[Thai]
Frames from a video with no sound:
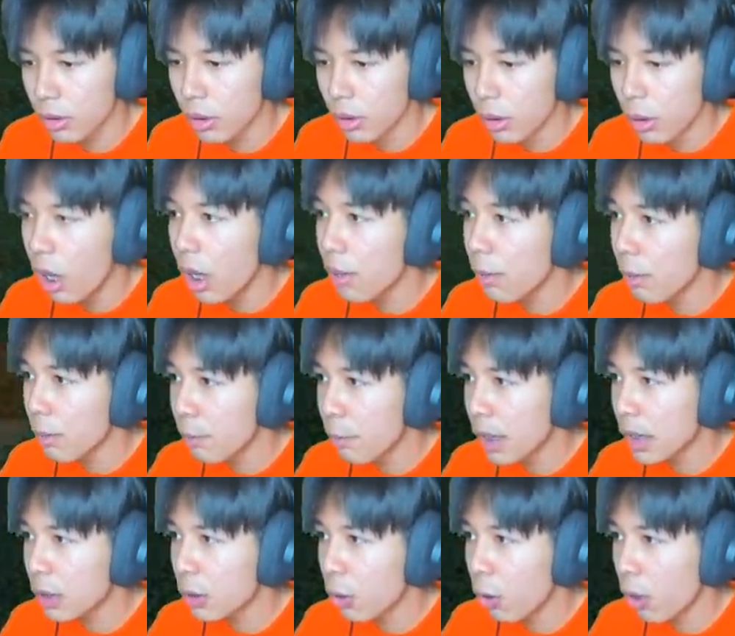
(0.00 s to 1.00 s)
เฮ้ยมันเปิ
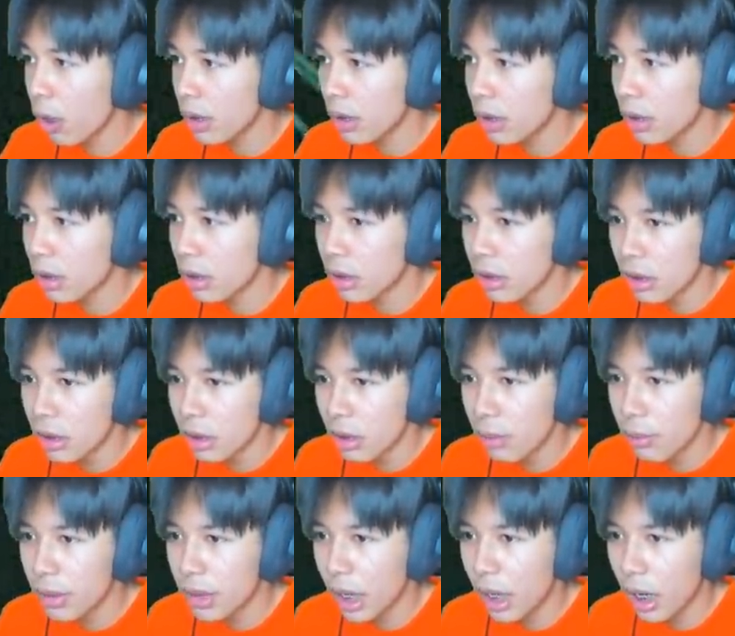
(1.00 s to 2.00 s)
ดก่อน
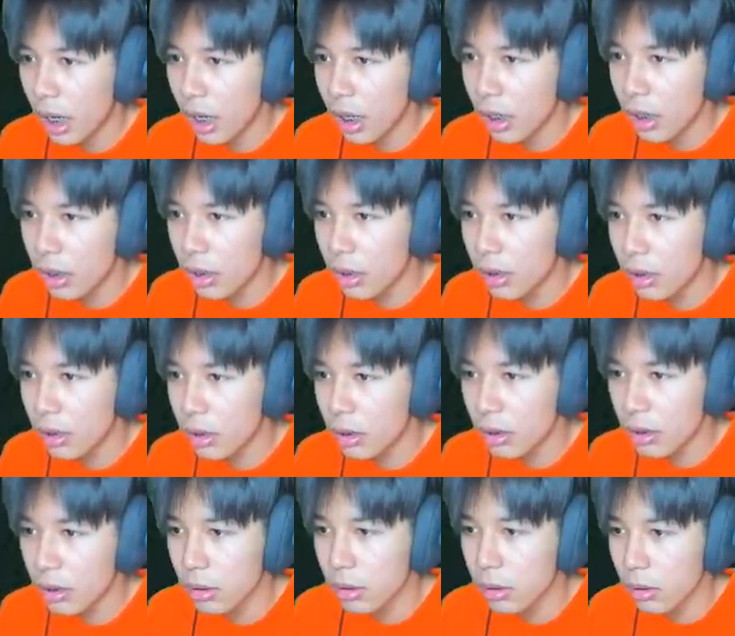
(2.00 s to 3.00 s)
อ่ะ
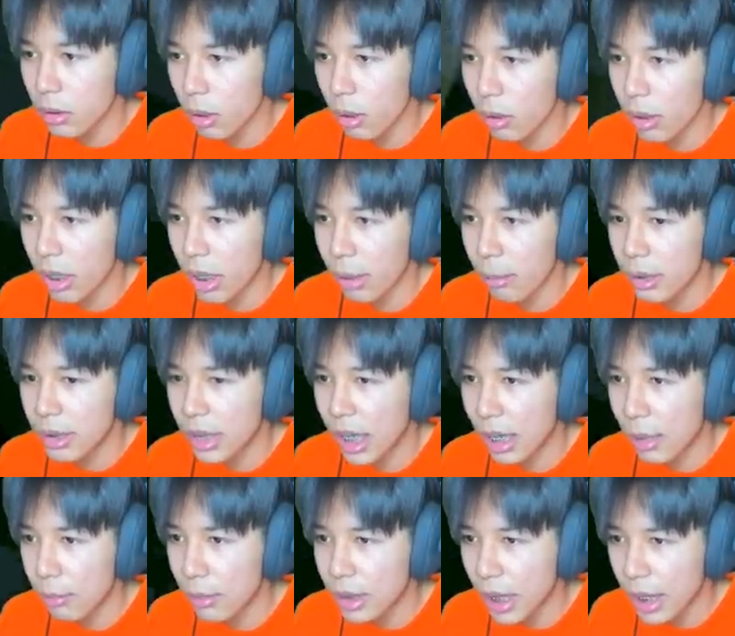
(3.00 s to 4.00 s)
โอเคมันใจ
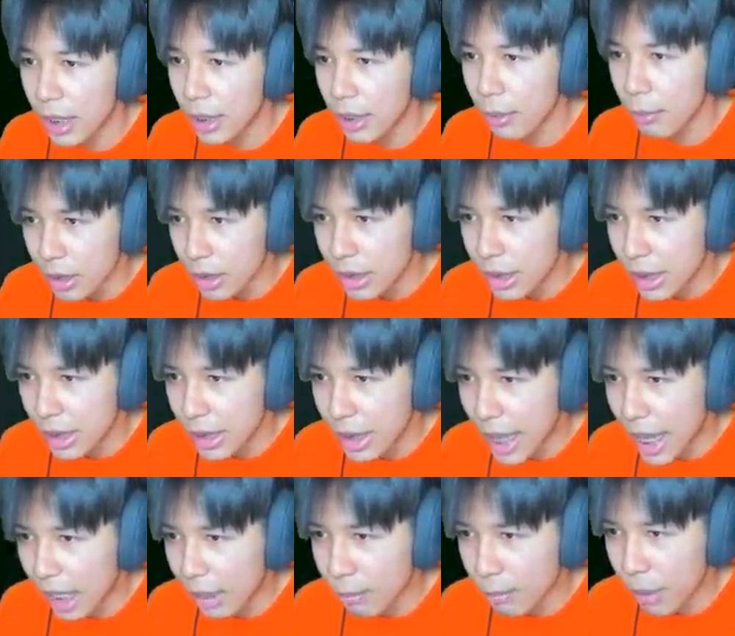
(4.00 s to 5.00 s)
มันใจยิงแร
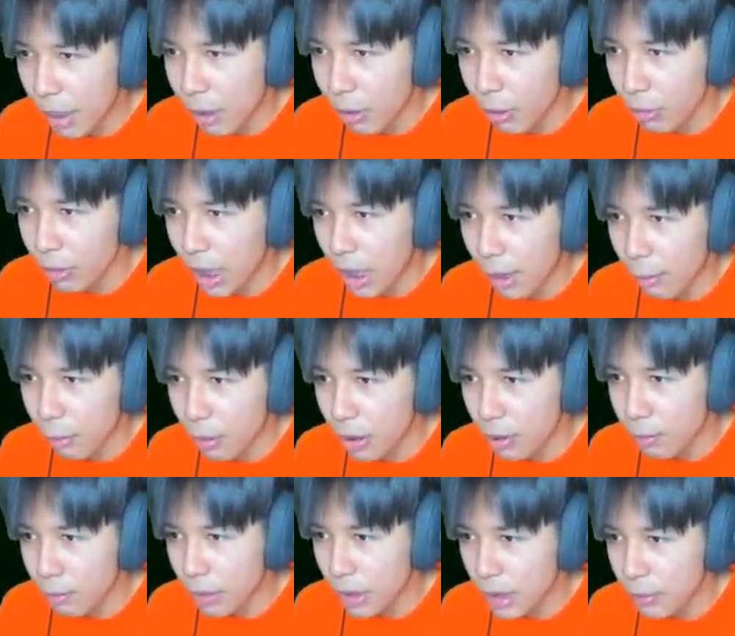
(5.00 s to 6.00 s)
กกันเปล่าดาบไอ้
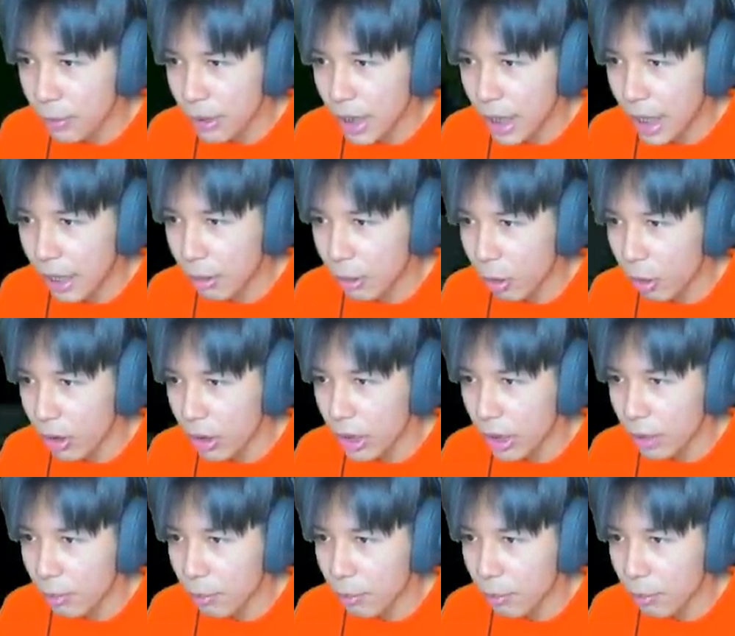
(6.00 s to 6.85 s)
ปืนพี่แรงกว่าน้องอีก